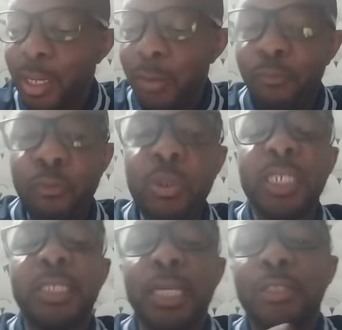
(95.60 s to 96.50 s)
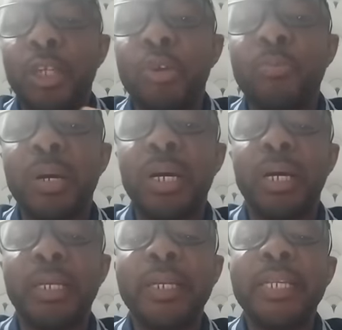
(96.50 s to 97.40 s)
vous qui
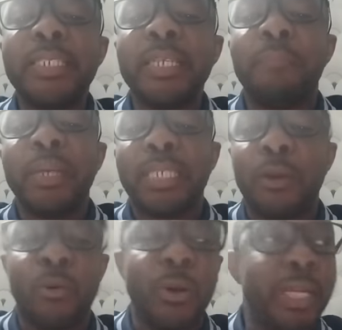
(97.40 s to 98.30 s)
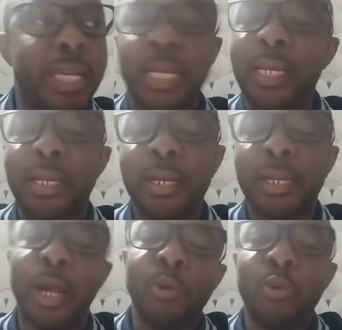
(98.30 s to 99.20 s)
certainement n'étiez pas encore né
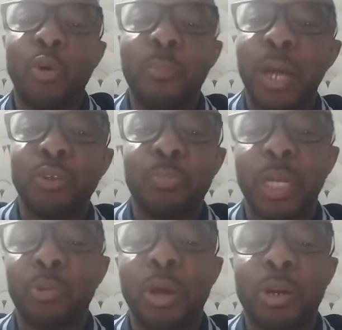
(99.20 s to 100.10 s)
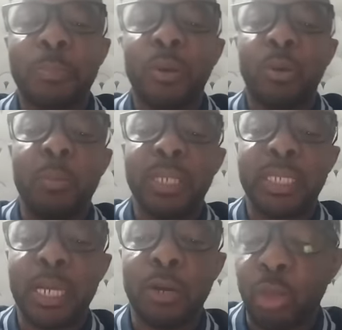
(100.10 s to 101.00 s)
quand le combat du Prado a
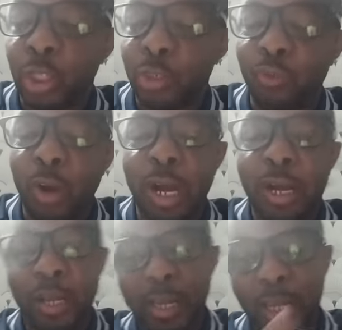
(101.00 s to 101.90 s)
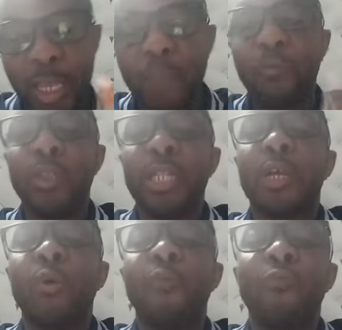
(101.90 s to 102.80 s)
commencé en Côte d'Ivoire, il faudrait
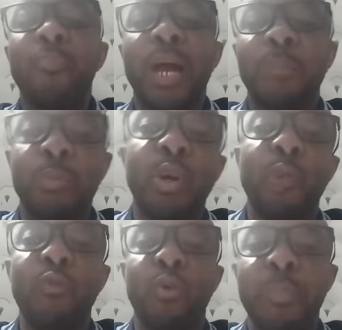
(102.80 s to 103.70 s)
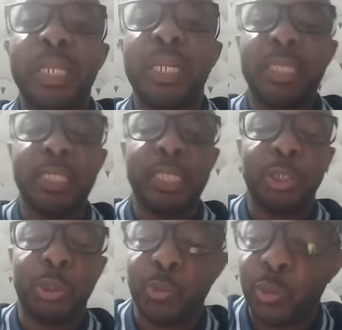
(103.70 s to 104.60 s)
qu'on vous parle pour que vous compreniez certaines
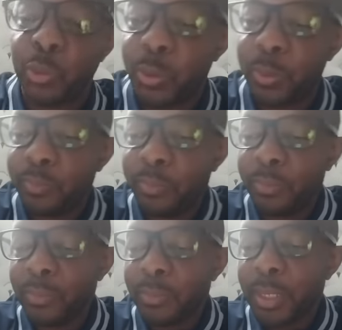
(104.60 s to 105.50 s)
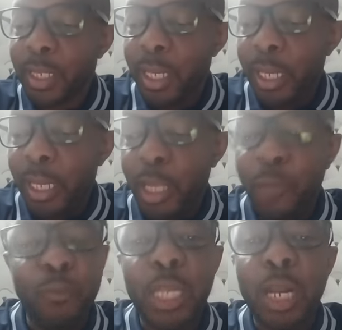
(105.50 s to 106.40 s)
choses. Il
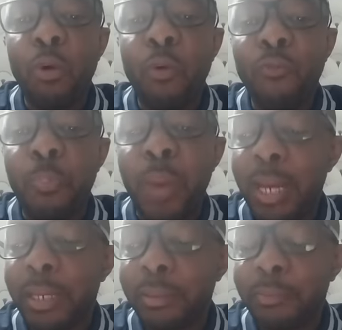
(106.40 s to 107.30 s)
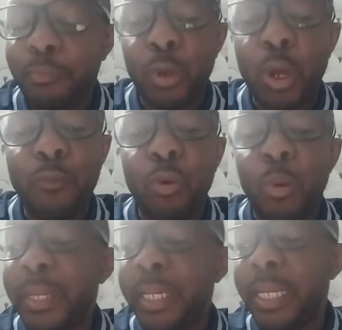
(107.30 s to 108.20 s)
faudrait qu'on vous parle pour que vous
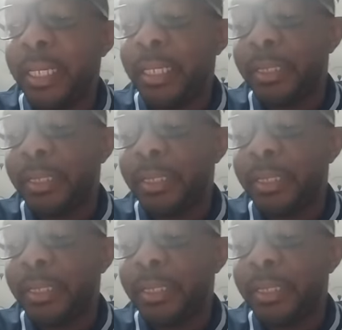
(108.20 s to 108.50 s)
compreniez